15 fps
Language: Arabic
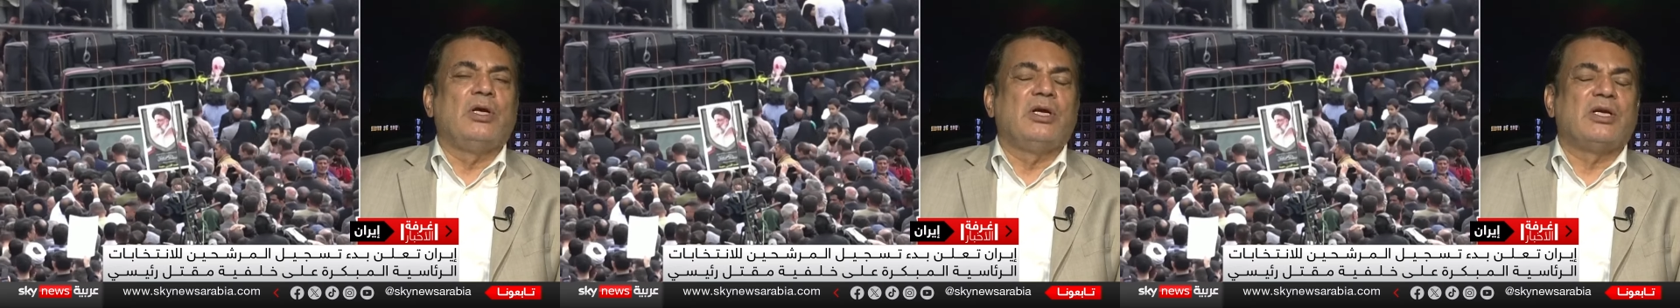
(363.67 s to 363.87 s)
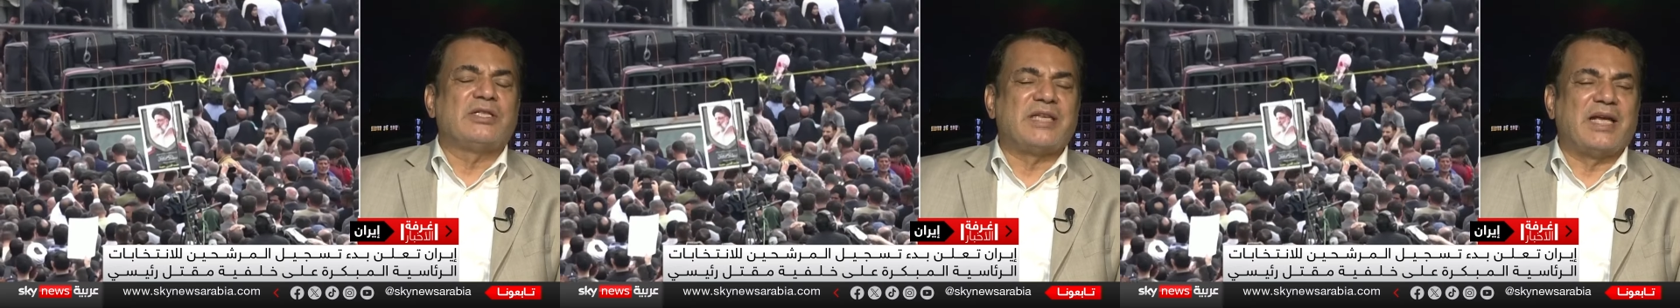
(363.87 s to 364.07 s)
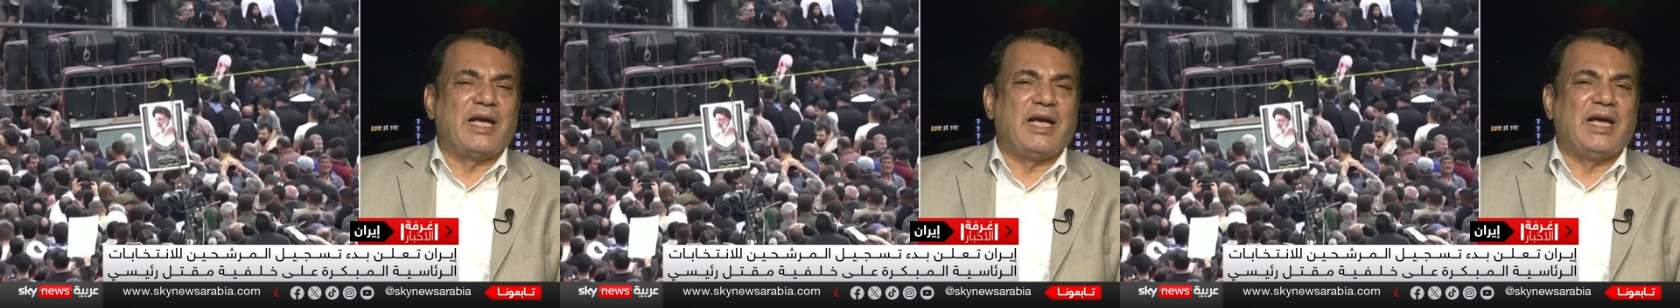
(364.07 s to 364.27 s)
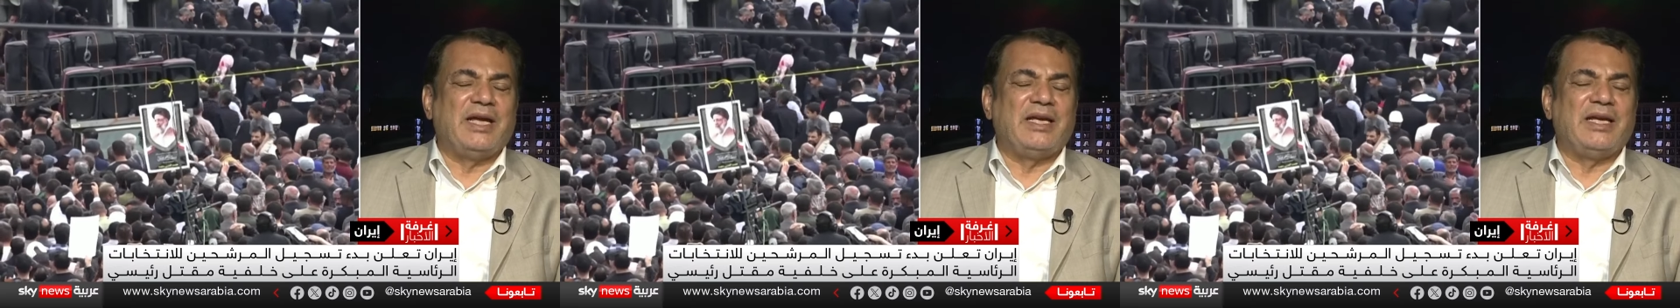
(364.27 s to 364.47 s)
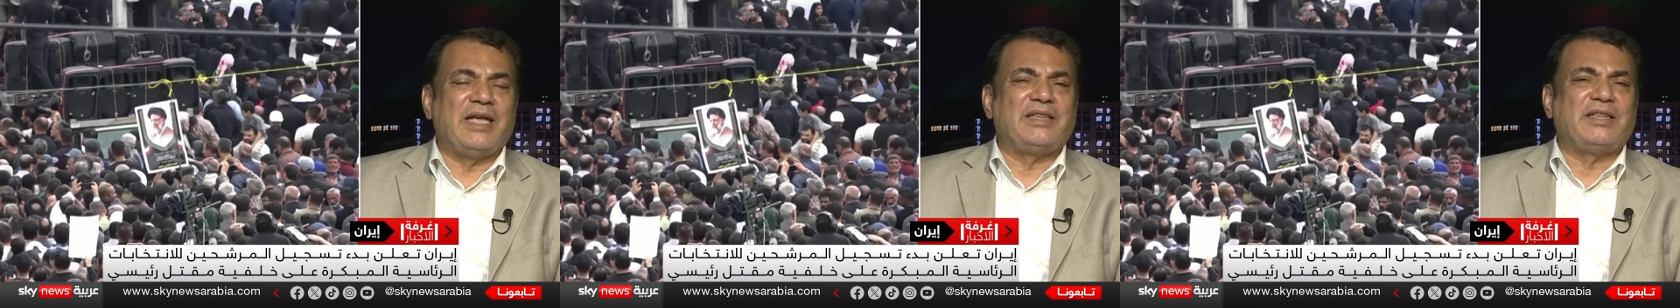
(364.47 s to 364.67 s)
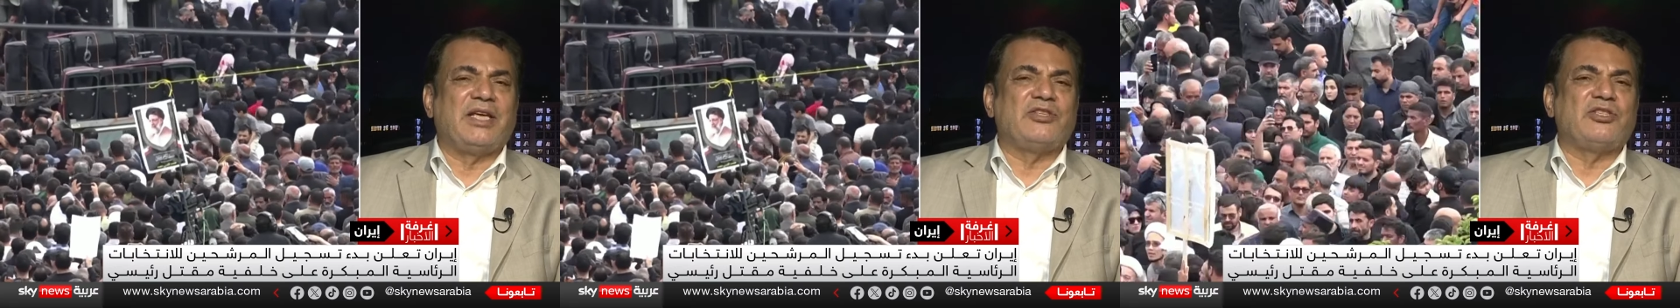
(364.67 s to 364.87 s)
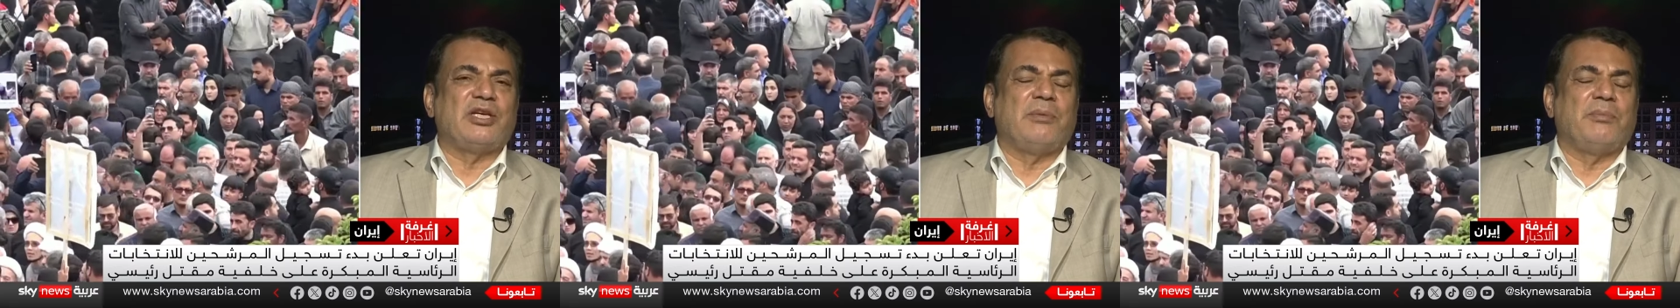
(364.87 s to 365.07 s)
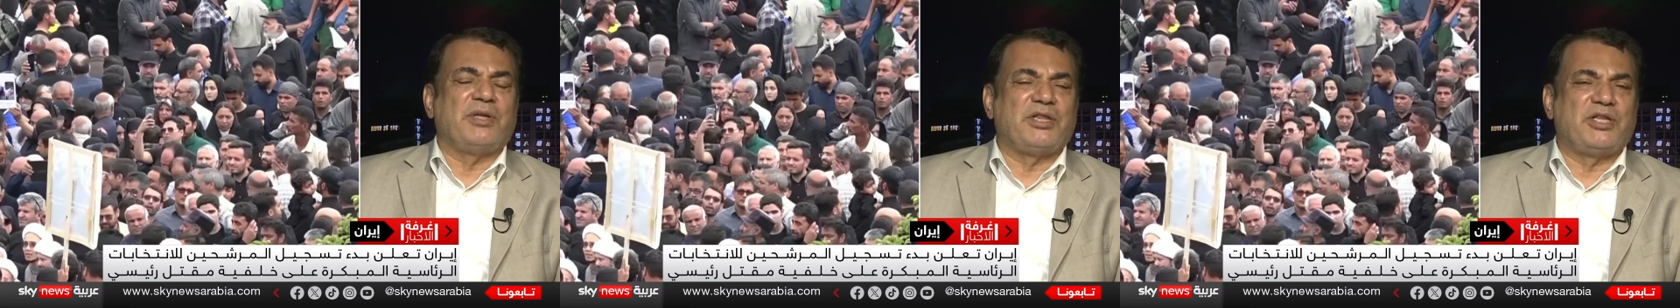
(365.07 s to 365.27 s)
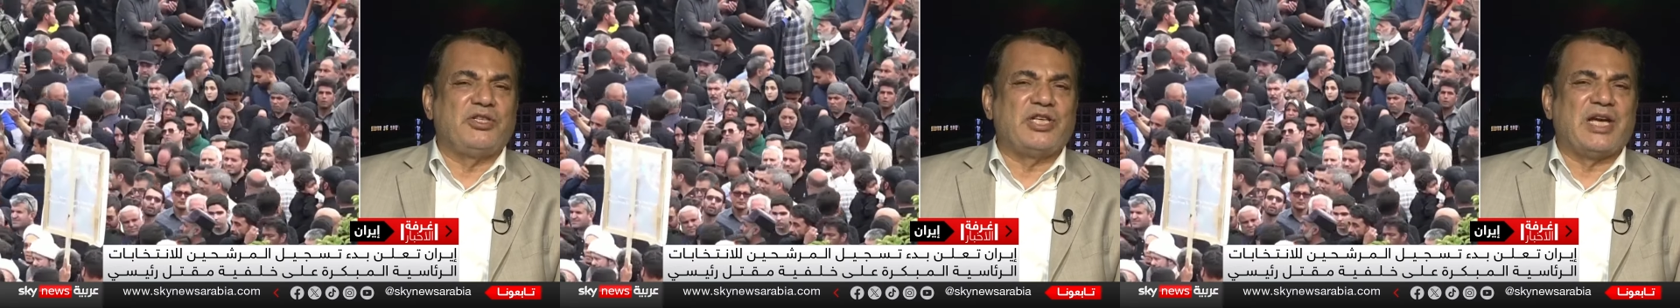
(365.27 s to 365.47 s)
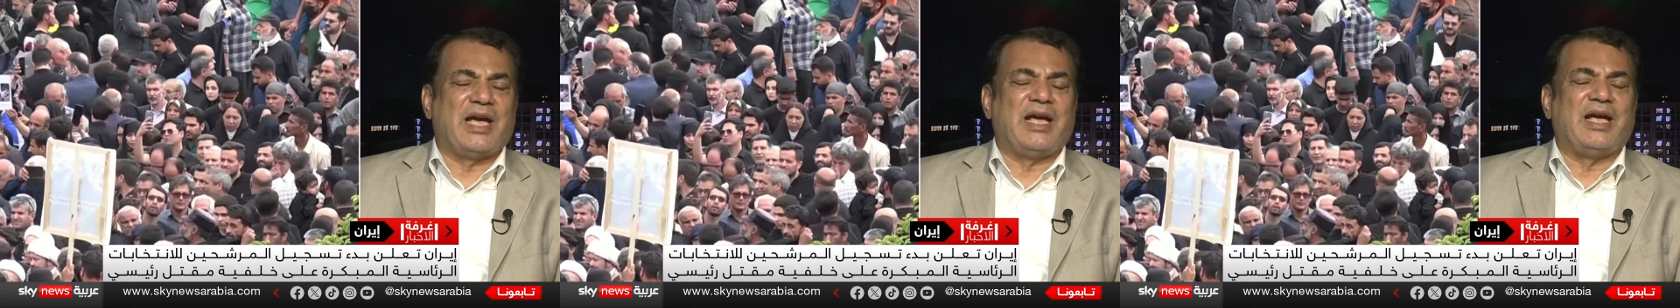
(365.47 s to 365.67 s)
سيتجه
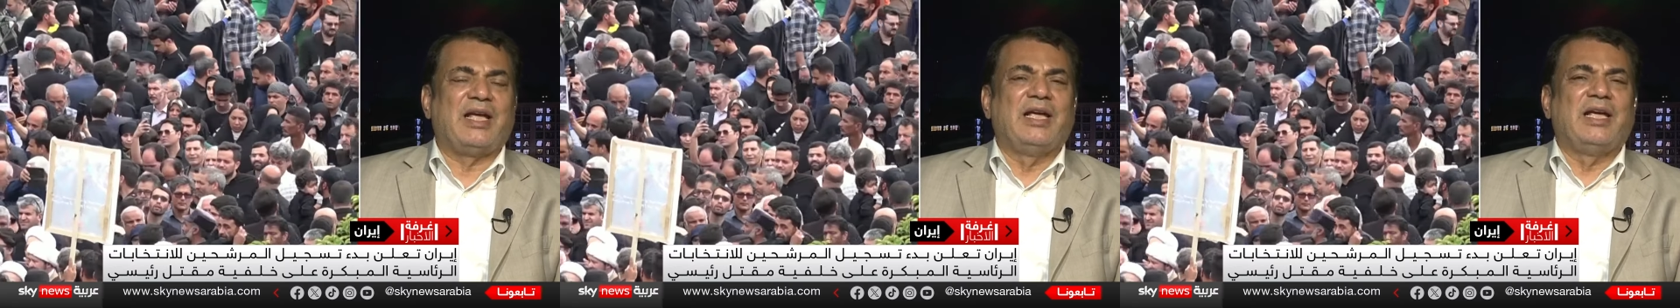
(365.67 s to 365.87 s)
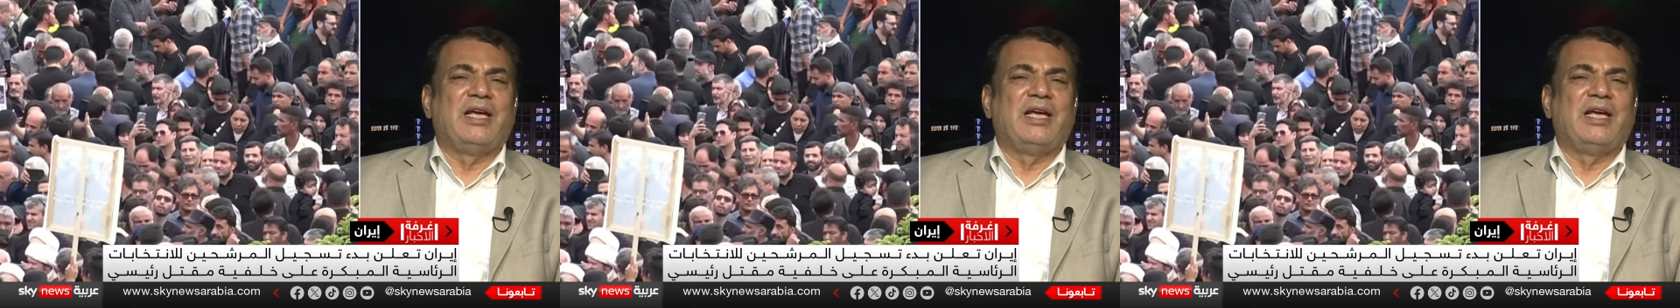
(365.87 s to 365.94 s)
باتجاه